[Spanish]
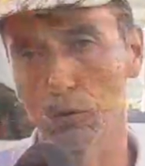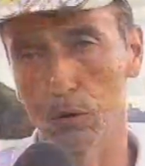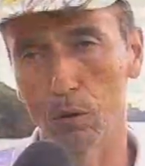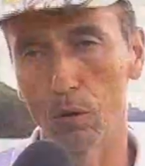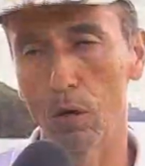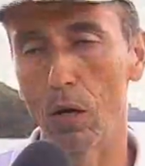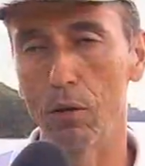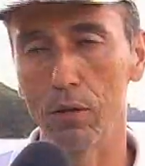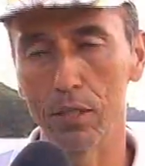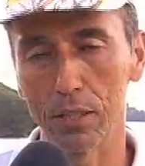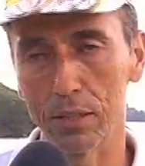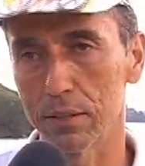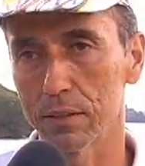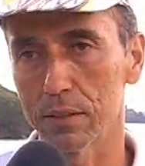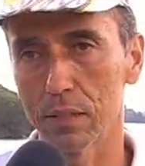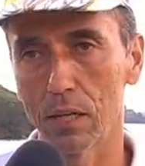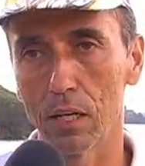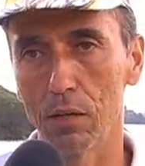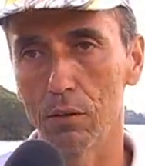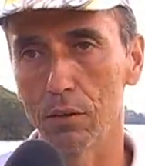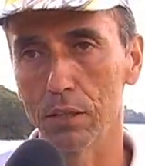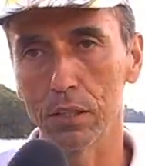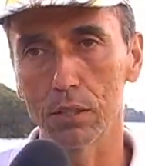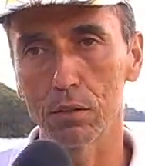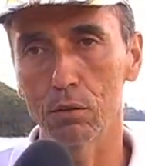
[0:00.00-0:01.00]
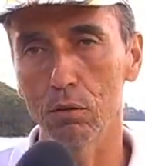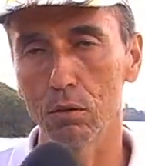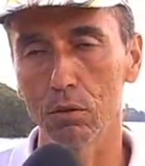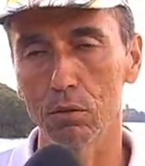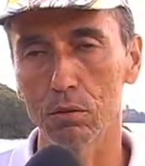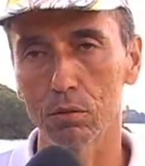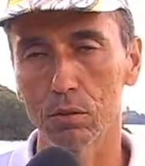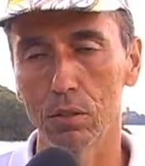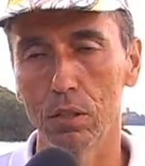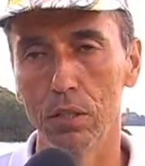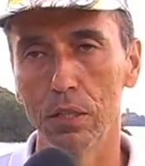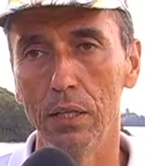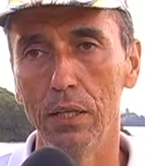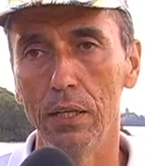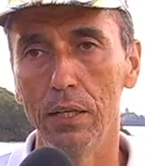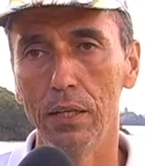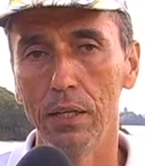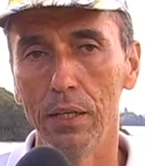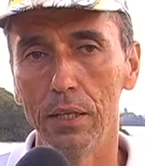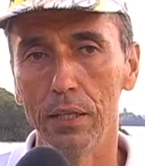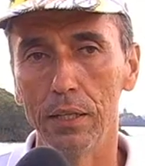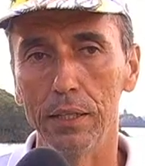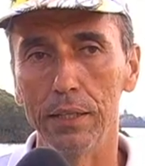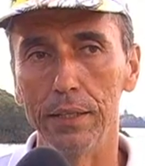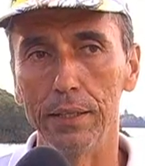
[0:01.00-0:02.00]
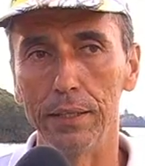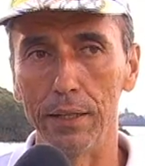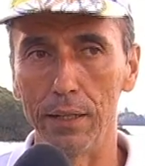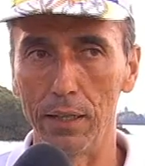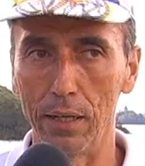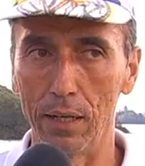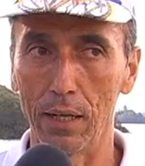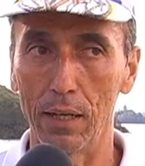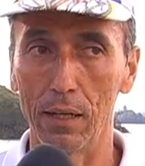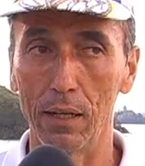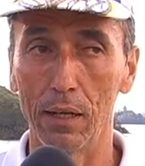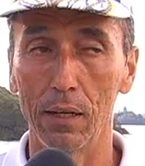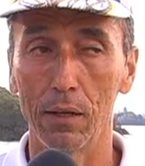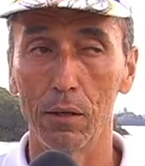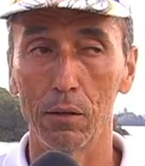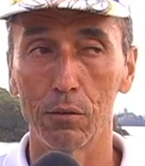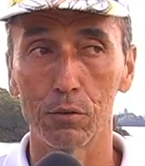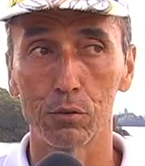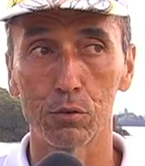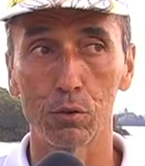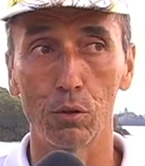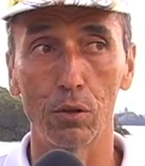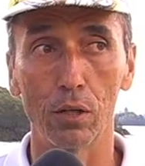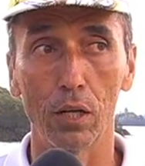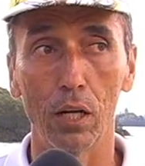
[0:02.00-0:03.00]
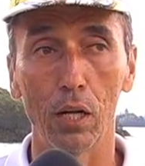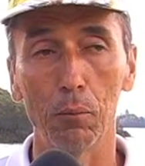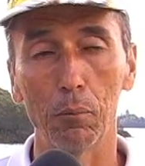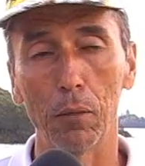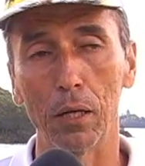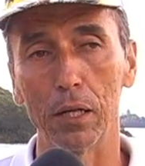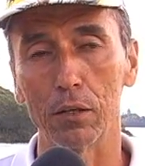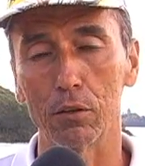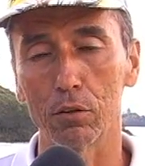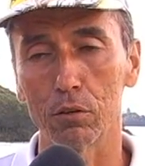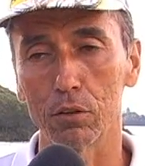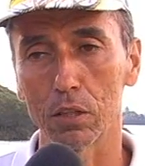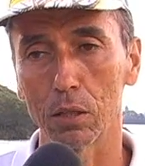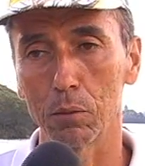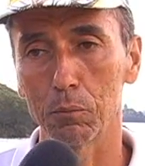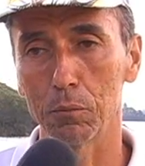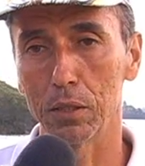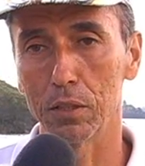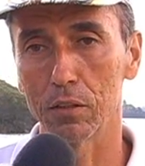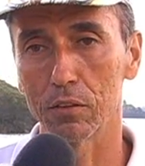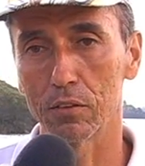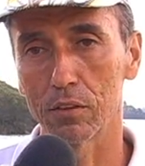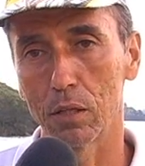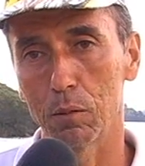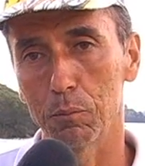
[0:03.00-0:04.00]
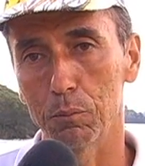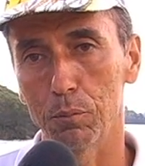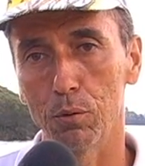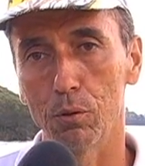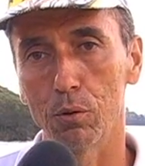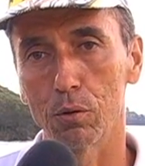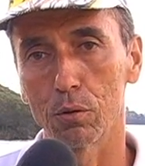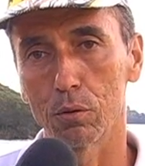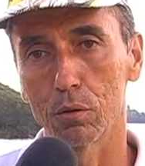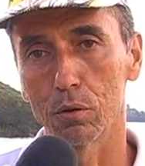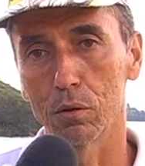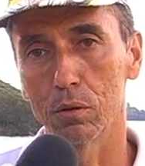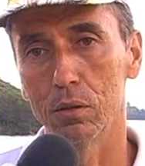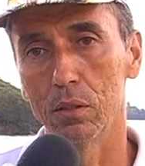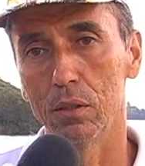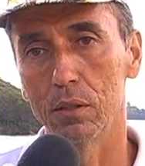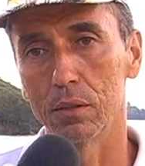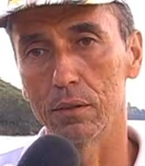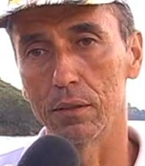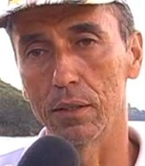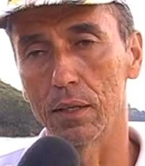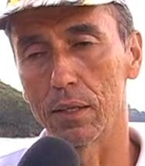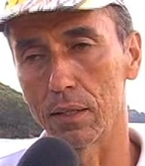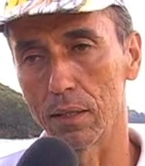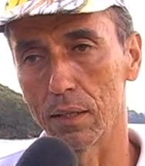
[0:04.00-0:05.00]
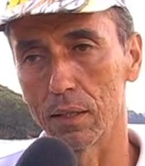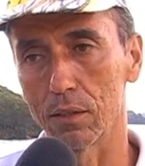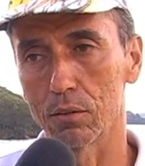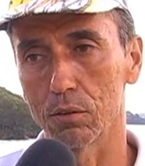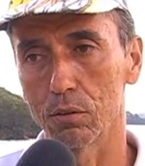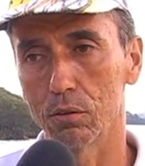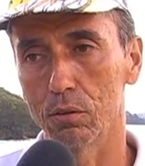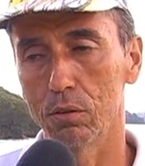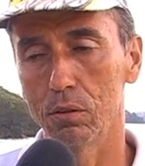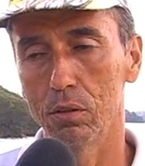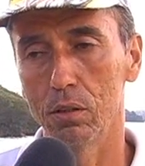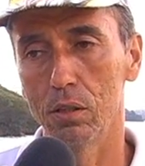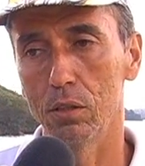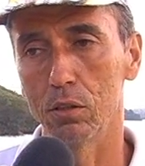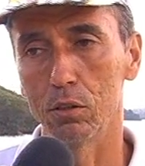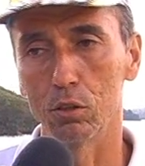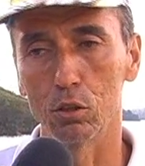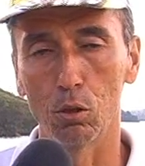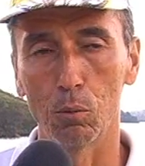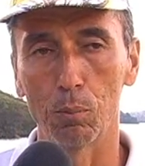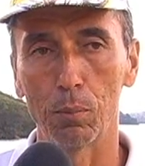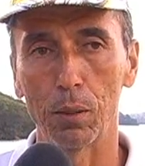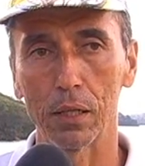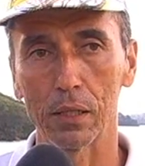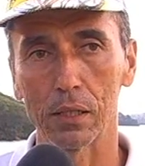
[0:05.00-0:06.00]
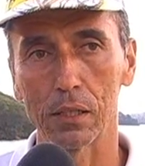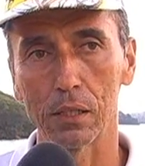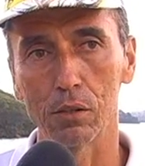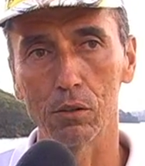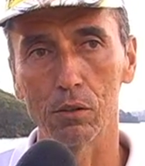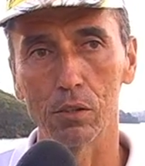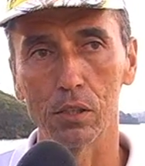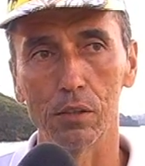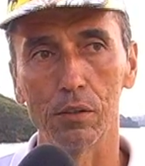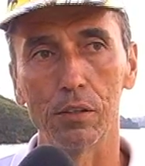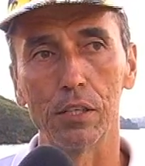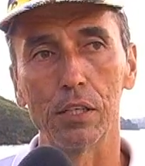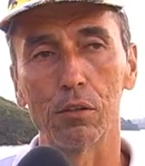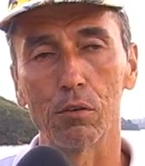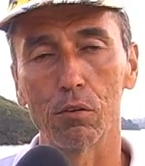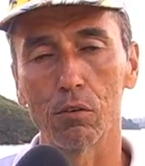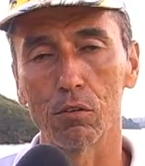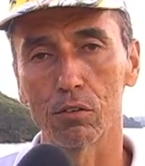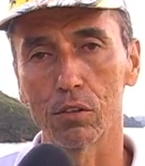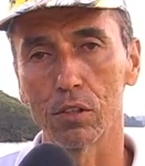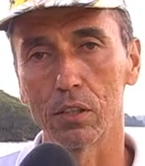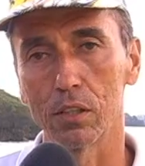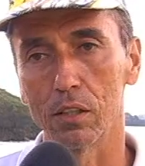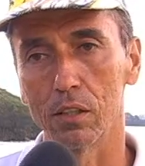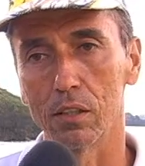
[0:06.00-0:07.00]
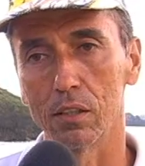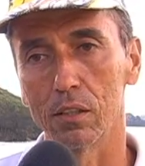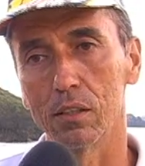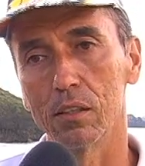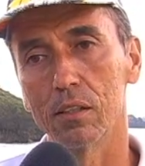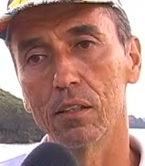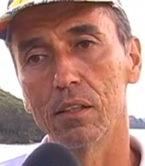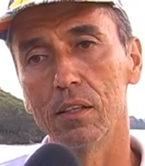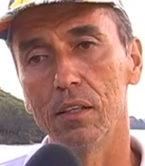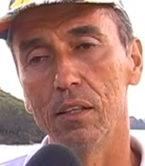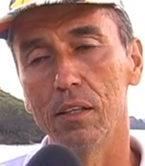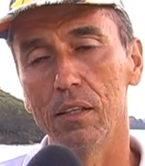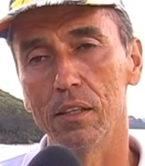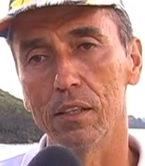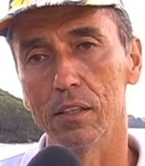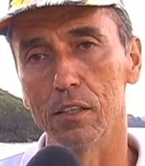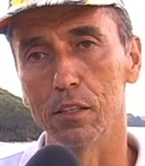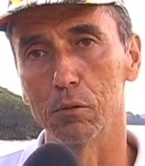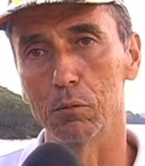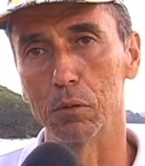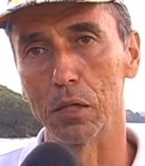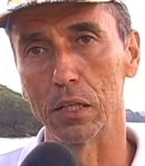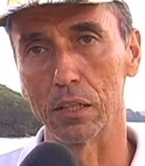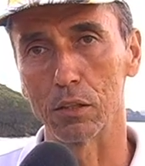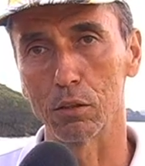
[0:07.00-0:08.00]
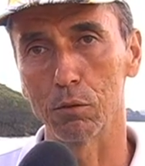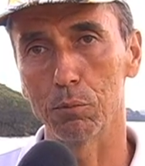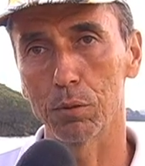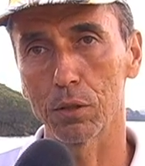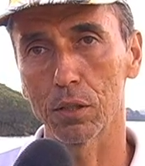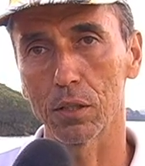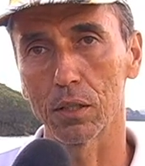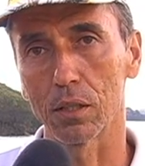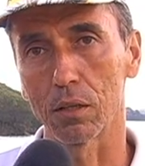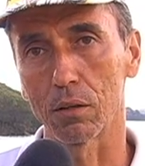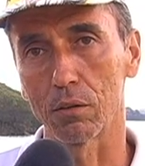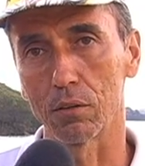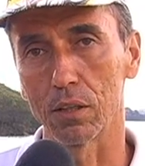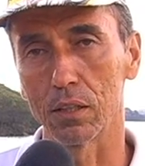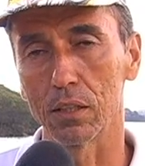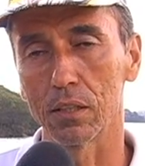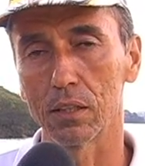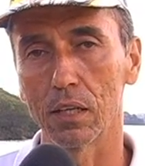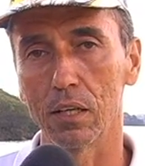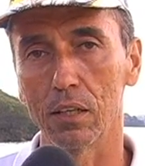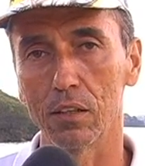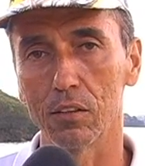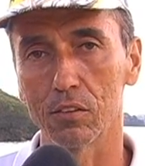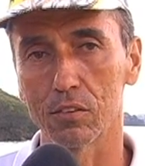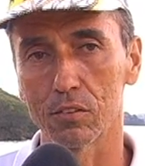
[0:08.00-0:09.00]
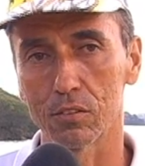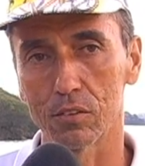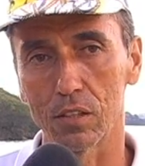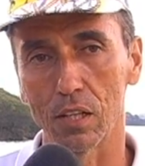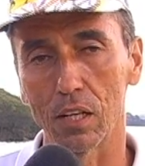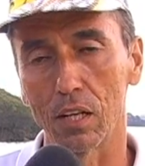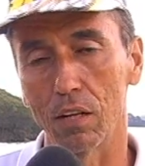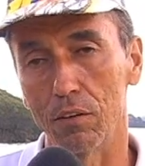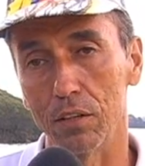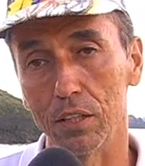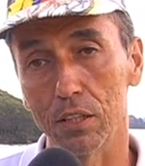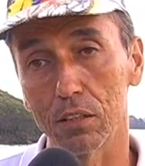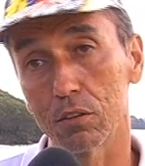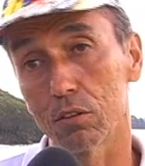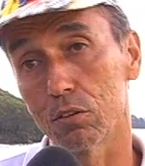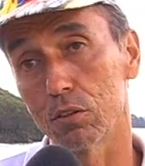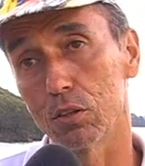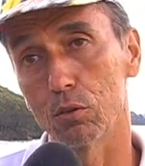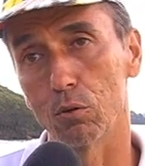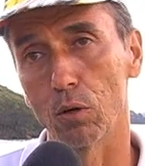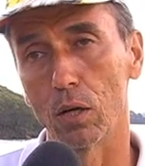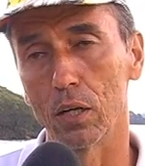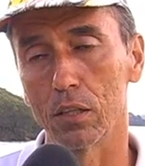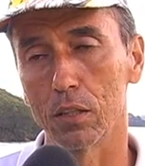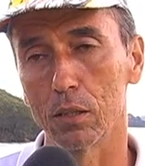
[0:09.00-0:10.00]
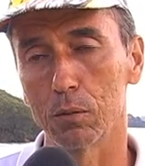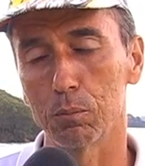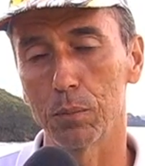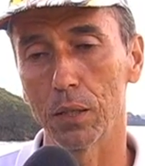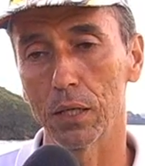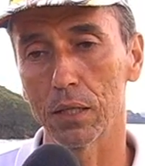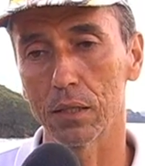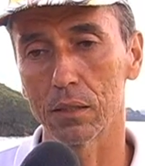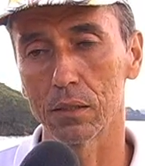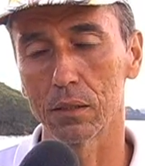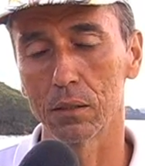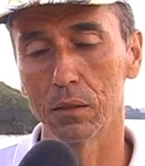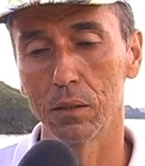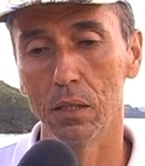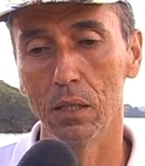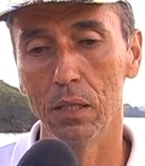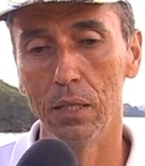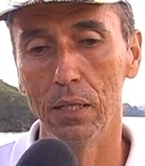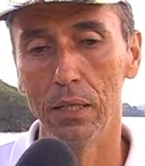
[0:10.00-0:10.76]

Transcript: no va a haber entrada de vehículos. Eh, la zona del malecón también está por decreto no parqueo de vehículos en el, en el malecón, porque recuerden que hay el evento igual en el parque.